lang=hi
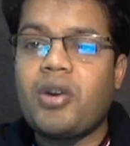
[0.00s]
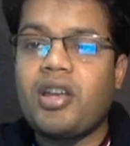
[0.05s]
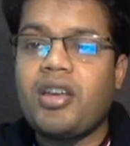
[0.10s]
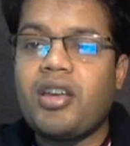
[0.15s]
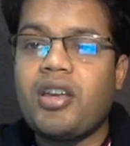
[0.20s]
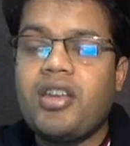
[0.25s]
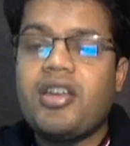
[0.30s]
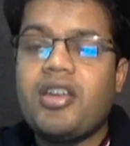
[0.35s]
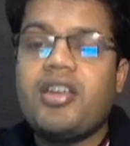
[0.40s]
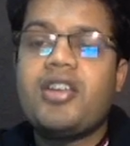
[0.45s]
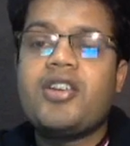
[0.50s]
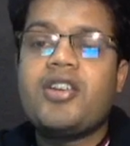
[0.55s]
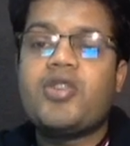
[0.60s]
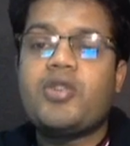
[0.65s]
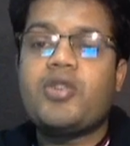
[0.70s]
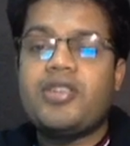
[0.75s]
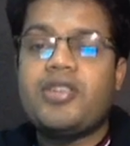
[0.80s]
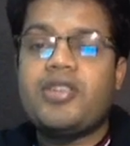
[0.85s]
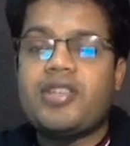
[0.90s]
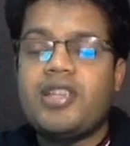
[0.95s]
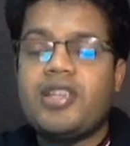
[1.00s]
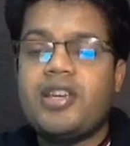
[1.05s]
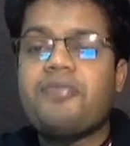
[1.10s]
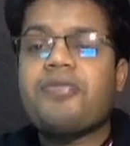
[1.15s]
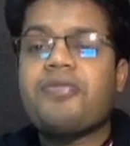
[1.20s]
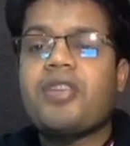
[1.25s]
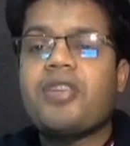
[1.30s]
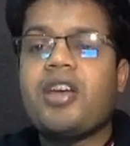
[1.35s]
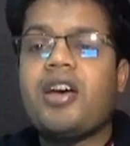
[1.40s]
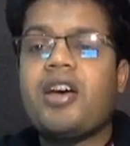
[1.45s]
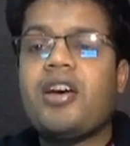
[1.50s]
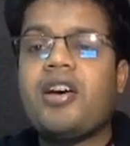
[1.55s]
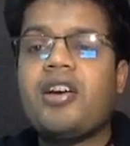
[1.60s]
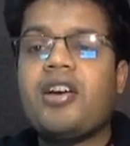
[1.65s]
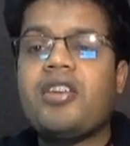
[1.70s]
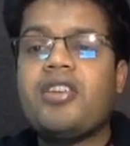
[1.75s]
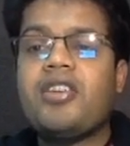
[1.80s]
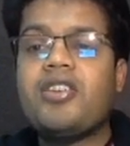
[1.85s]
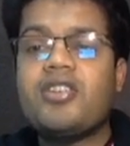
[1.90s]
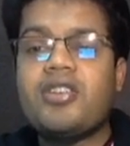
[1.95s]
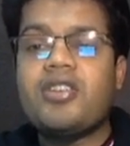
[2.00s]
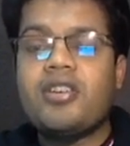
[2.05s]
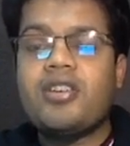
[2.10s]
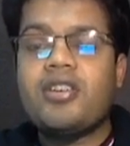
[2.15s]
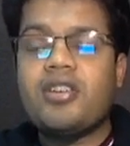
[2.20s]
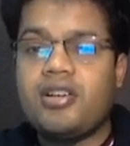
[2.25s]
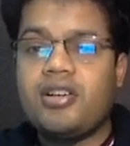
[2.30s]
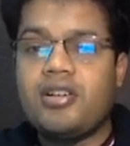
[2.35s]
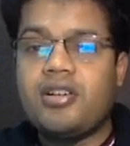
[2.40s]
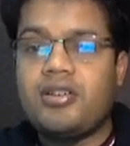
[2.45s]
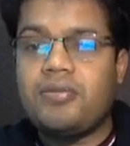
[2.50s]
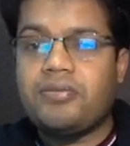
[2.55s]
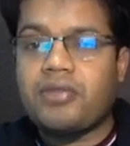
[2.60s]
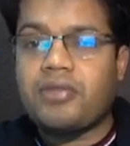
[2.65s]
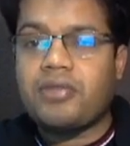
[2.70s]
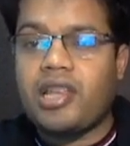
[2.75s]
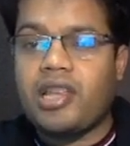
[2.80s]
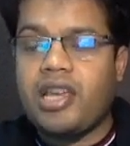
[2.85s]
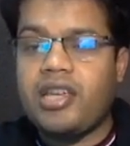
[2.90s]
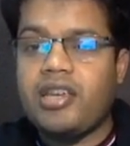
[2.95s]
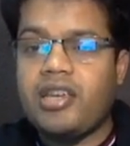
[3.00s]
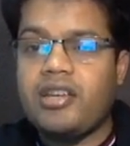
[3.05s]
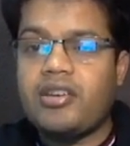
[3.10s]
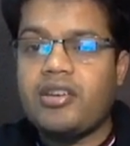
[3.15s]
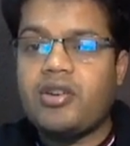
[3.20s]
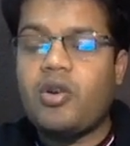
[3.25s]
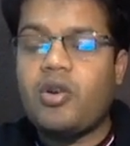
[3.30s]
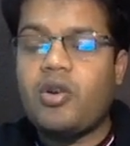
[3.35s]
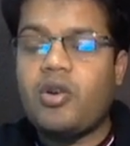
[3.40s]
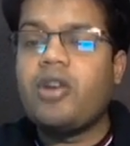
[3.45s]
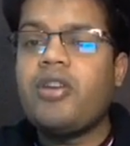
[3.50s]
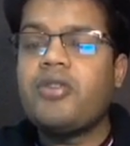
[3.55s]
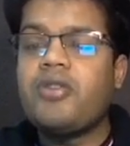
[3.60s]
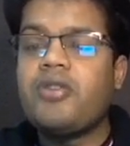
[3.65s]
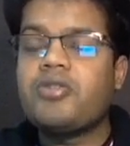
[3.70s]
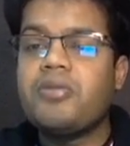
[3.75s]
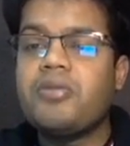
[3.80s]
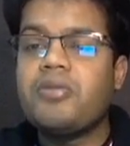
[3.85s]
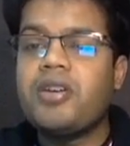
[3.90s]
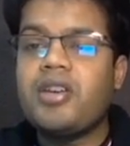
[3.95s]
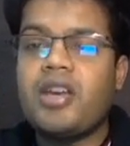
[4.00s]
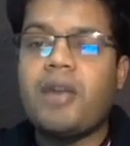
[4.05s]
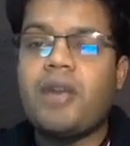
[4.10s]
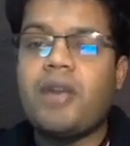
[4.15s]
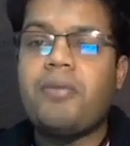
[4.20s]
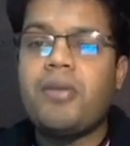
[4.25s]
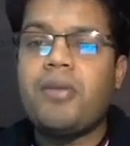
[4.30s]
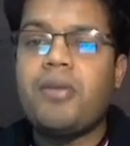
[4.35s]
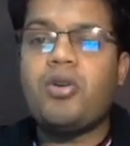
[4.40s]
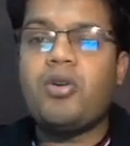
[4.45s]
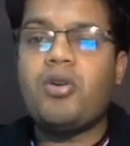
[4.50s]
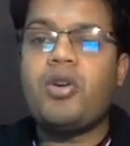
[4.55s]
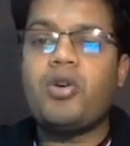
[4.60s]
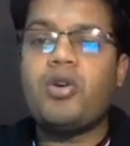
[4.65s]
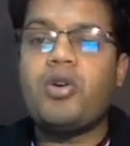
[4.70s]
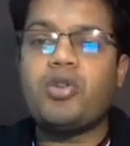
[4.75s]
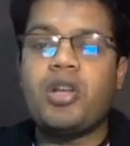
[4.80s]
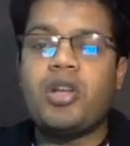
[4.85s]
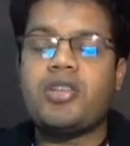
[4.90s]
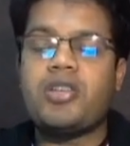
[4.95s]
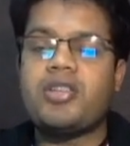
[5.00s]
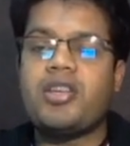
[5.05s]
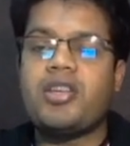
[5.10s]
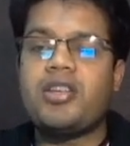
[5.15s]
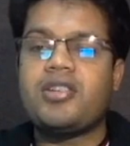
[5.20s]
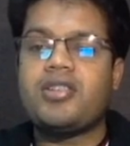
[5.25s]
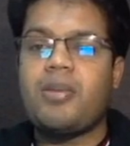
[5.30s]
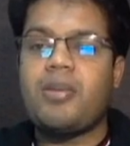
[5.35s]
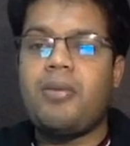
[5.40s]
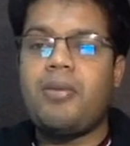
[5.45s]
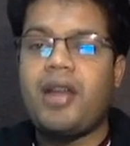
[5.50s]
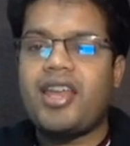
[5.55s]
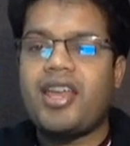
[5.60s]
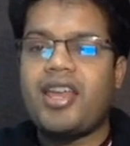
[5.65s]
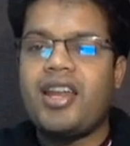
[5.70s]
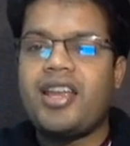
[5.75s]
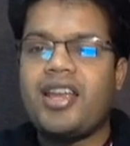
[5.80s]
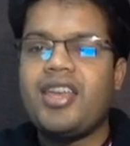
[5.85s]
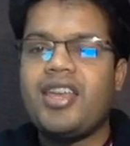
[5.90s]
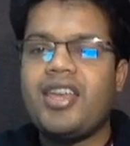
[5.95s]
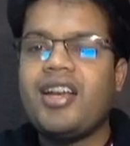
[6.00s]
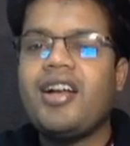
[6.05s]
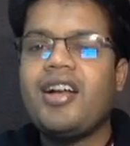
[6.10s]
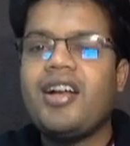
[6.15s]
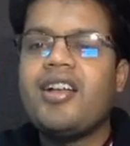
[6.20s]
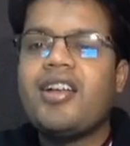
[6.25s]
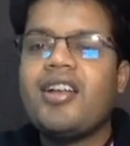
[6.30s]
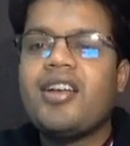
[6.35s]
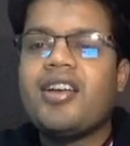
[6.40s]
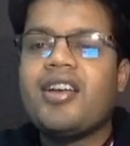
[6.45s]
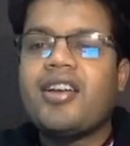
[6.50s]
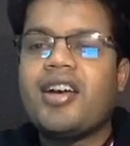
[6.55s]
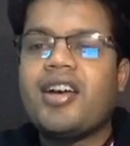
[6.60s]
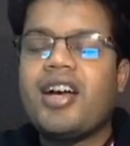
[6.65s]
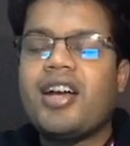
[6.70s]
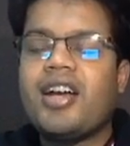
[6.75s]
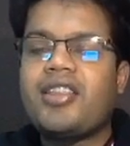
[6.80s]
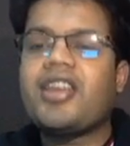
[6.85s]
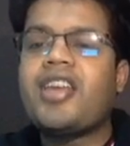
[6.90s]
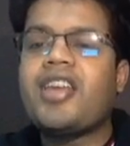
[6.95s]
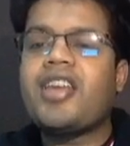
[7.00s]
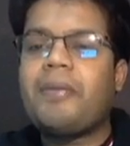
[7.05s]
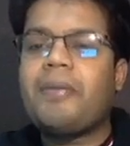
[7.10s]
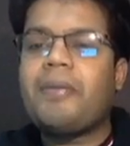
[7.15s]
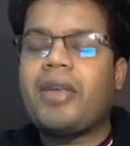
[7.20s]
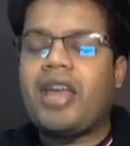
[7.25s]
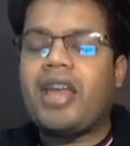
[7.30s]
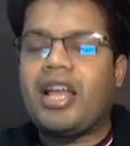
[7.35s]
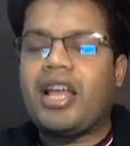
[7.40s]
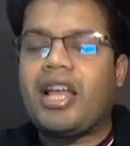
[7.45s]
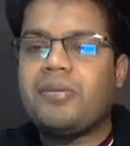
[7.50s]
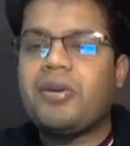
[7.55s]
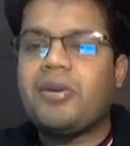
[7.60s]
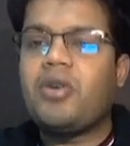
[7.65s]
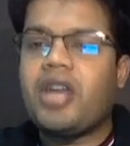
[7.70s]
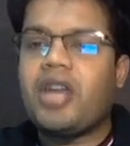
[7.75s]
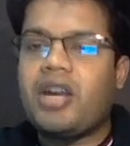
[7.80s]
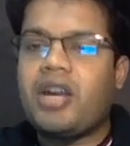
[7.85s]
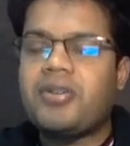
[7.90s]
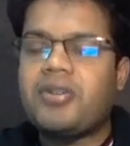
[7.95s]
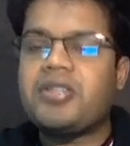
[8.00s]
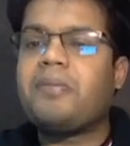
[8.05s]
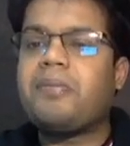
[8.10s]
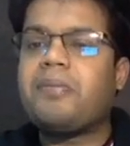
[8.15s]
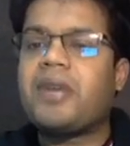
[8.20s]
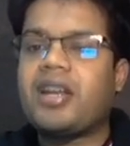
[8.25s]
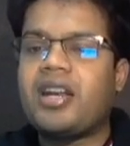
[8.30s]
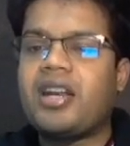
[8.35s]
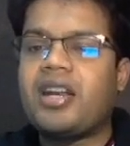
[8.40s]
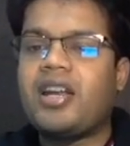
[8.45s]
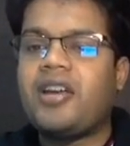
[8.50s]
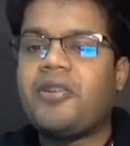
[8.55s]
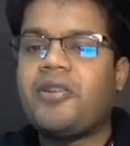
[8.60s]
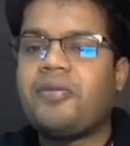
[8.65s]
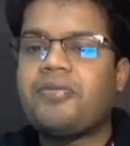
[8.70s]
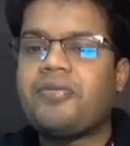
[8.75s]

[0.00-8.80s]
है सो so, इसलिए आ, इस लाइक इन कोल्ड वेव्स में अपनी बॉडी को थोड़ा सा संभल के रखिएगा ताकि आपके हेल्थ पे कोई एडवर्स इम्पैक्ट ना आए